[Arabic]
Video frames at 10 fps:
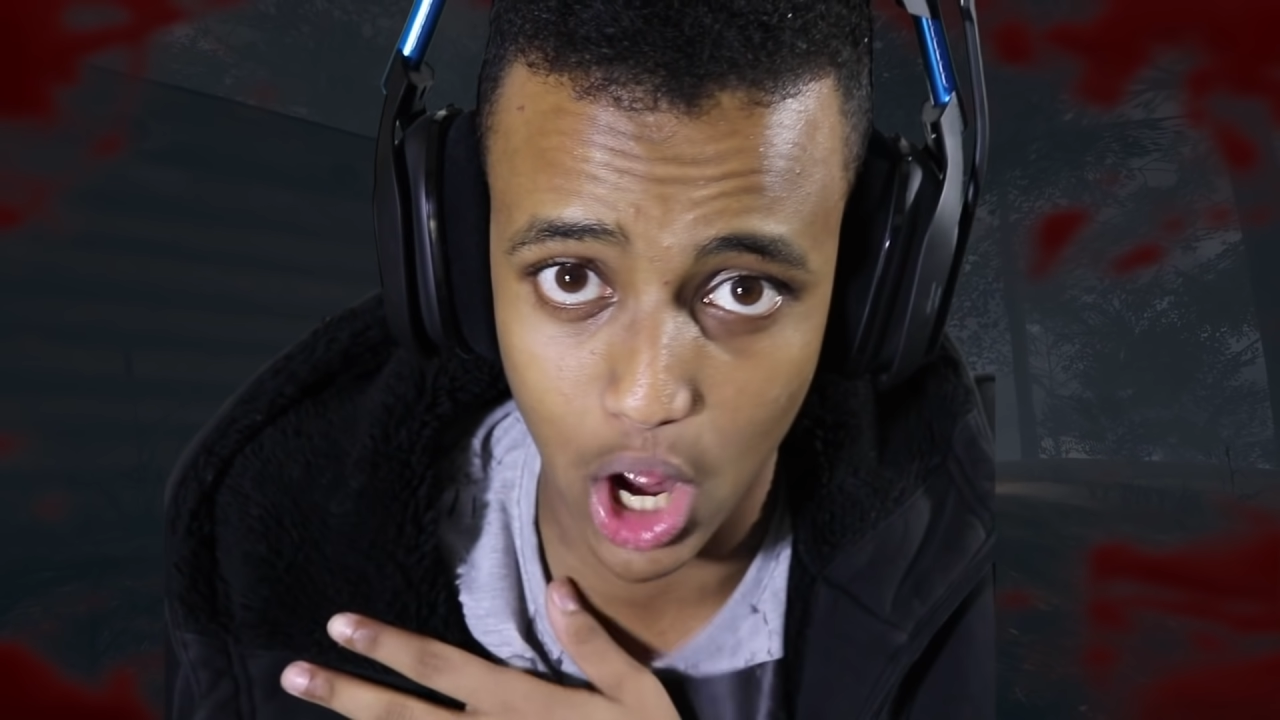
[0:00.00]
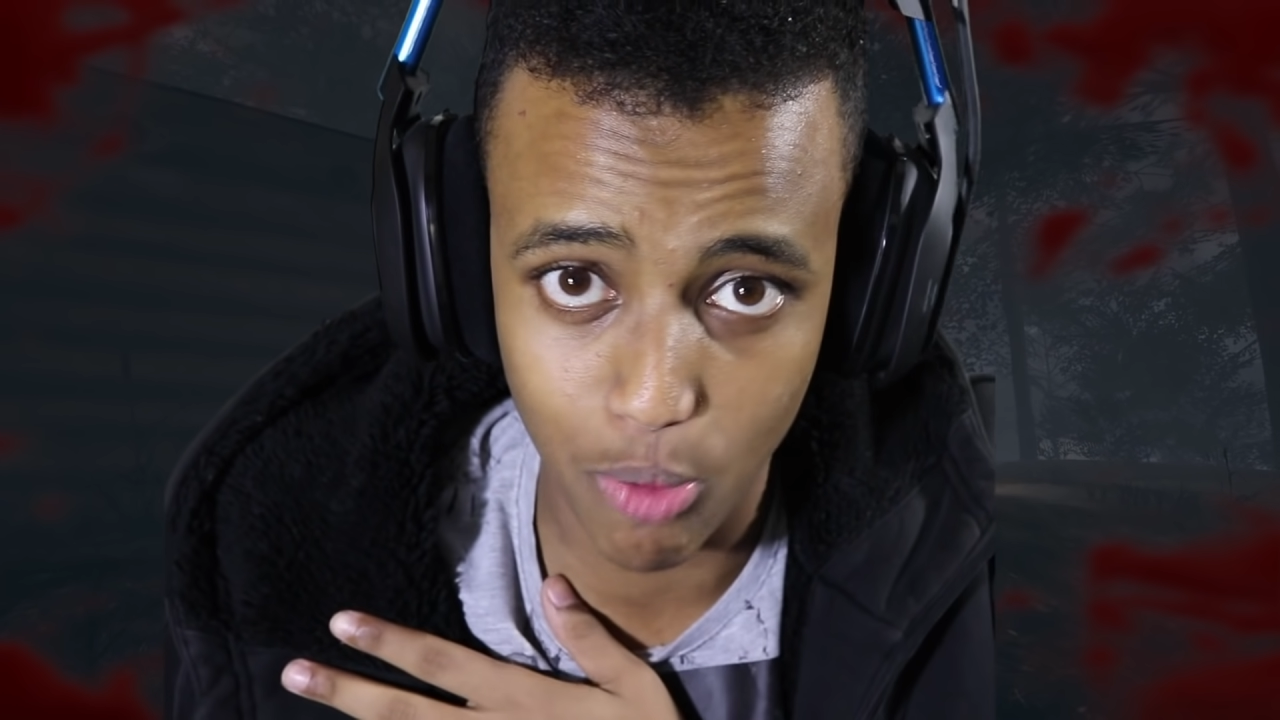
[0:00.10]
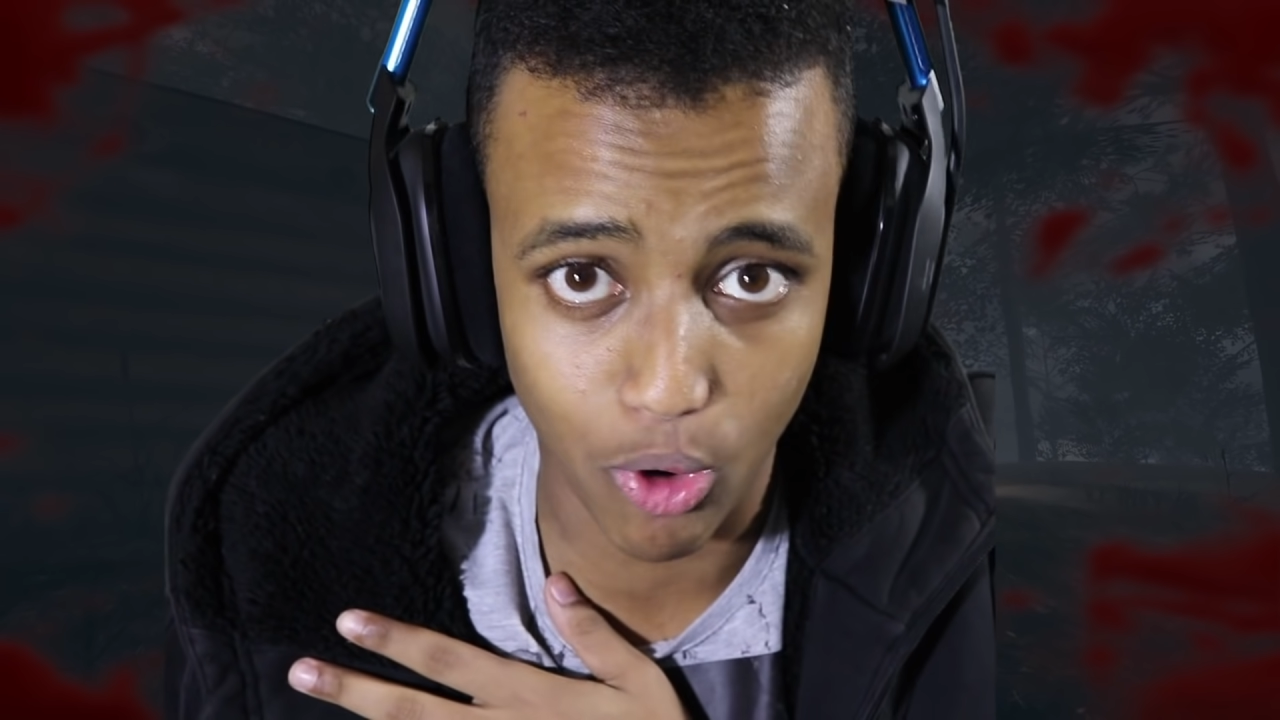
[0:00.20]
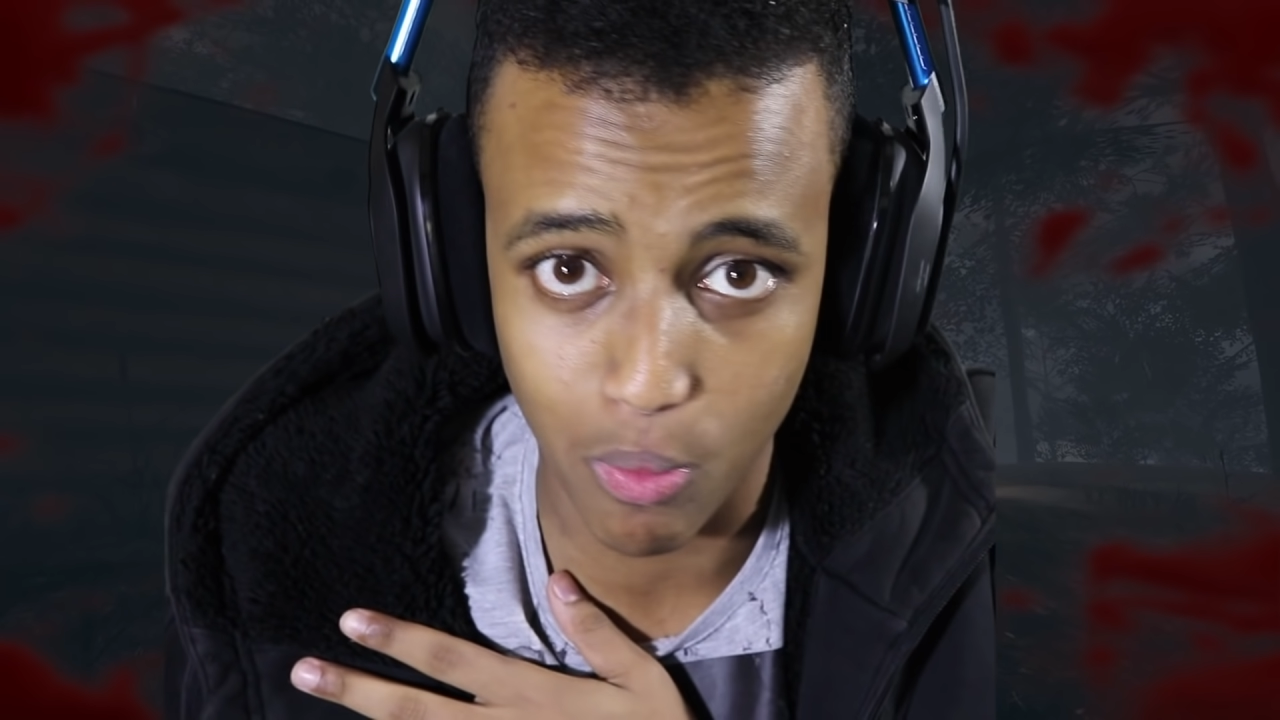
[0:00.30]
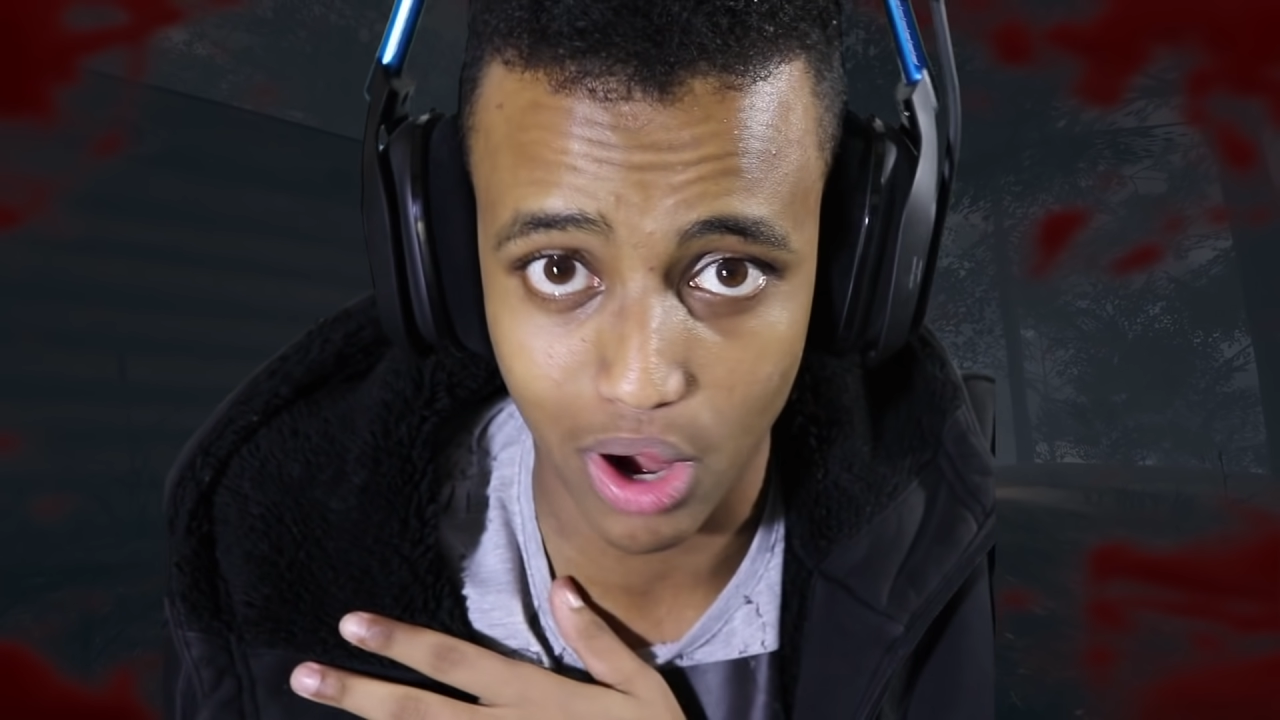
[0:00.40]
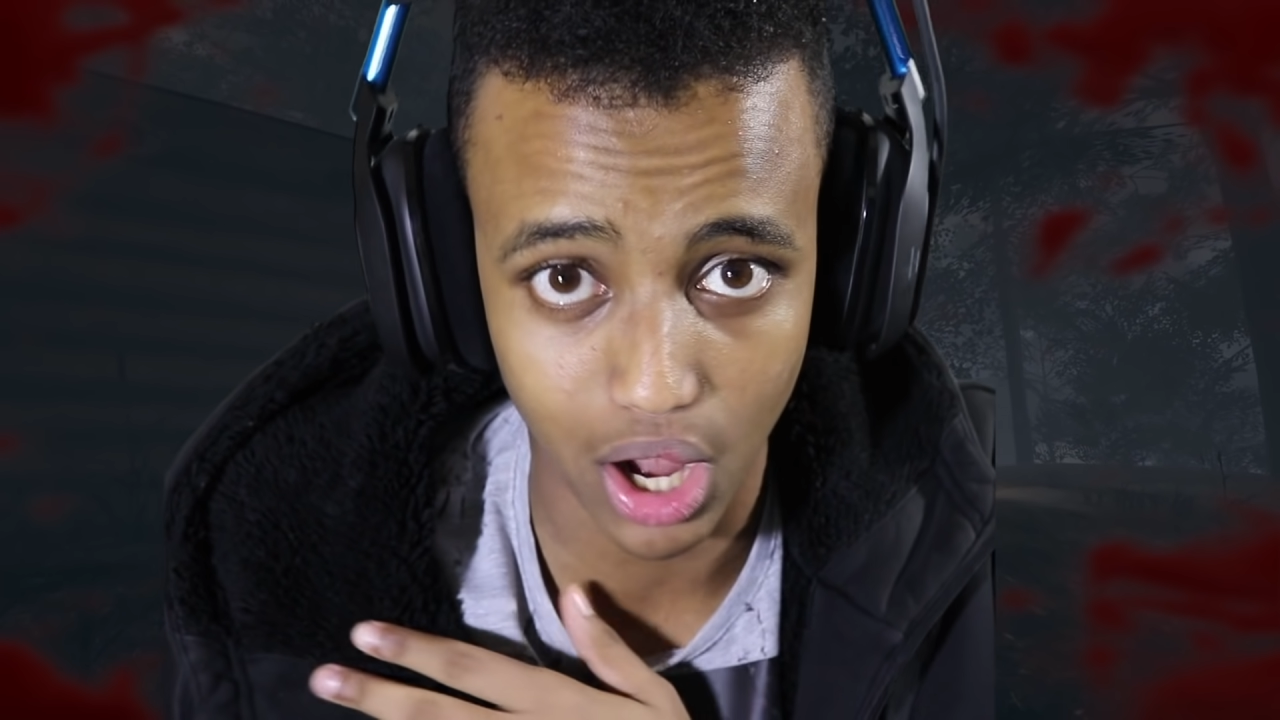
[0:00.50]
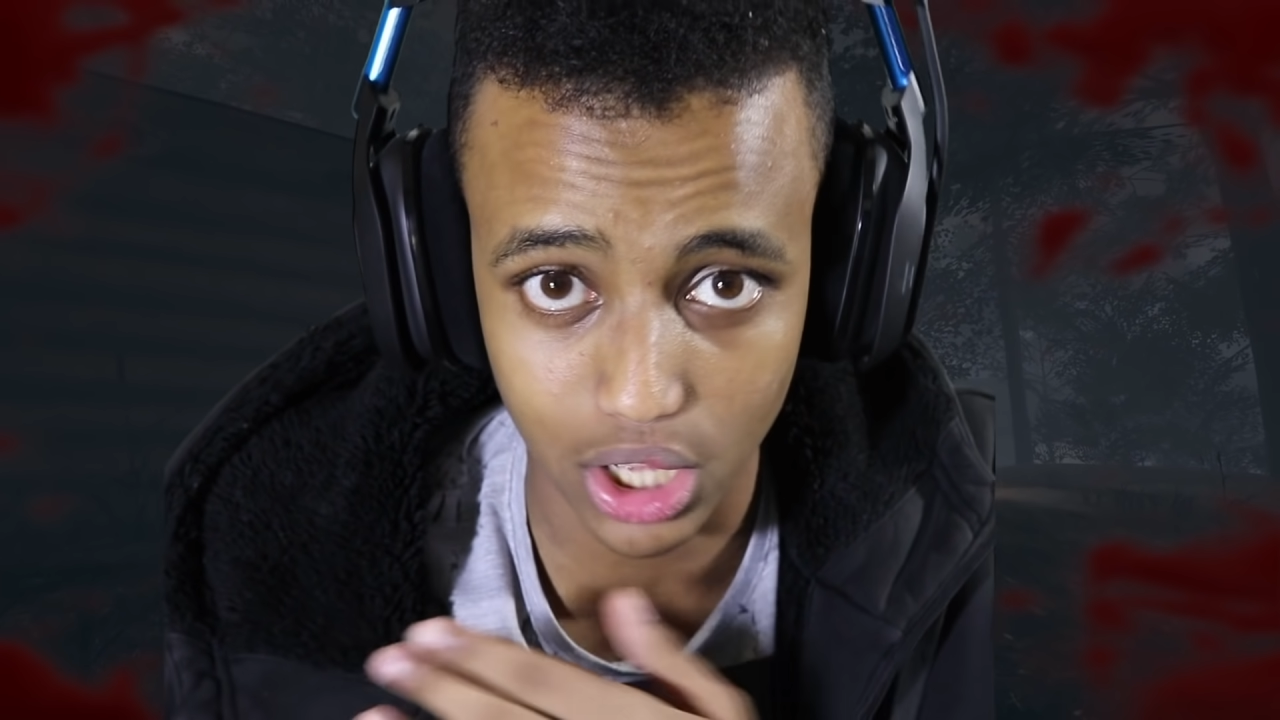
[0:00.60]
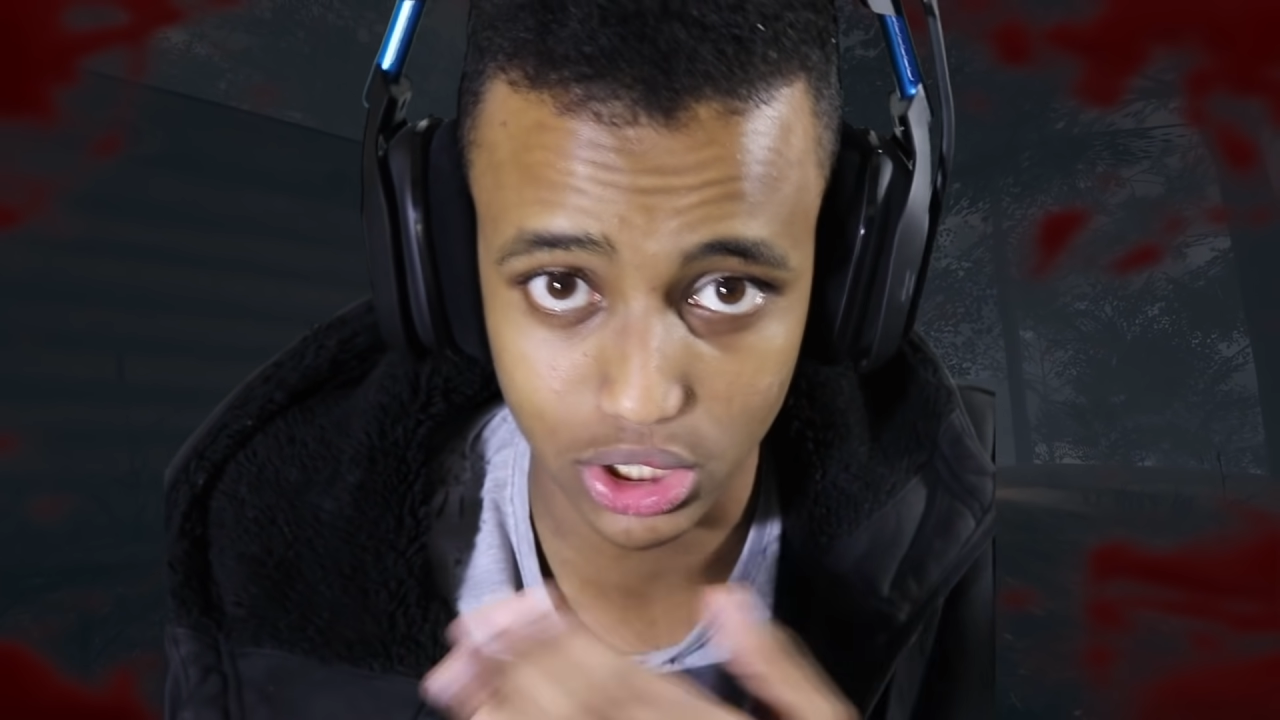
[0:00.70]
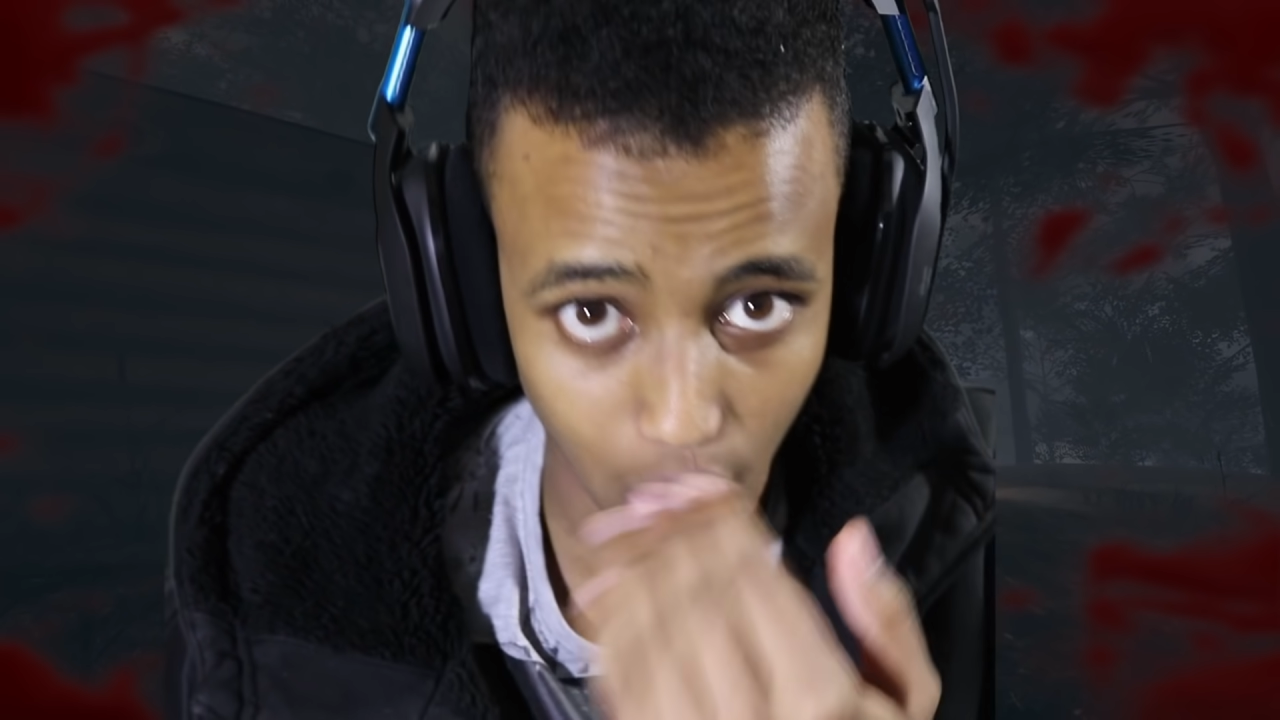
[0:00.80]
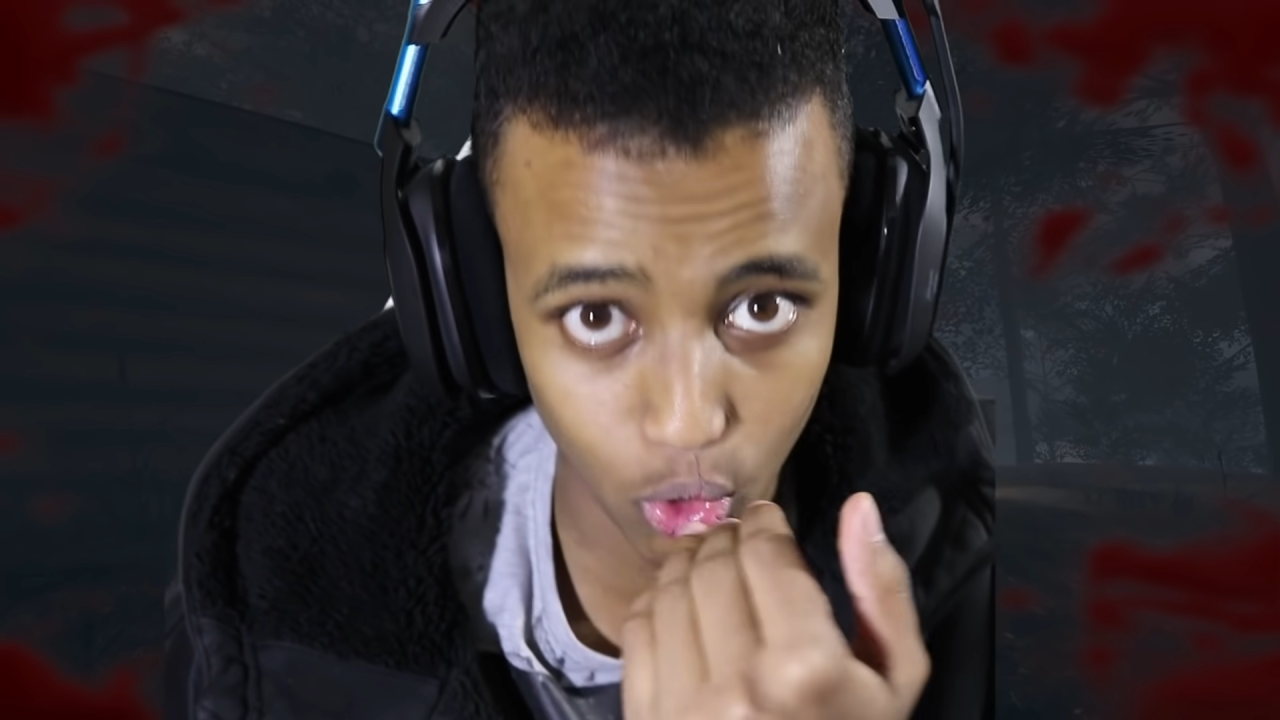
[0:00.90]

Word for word: انا احبكم والله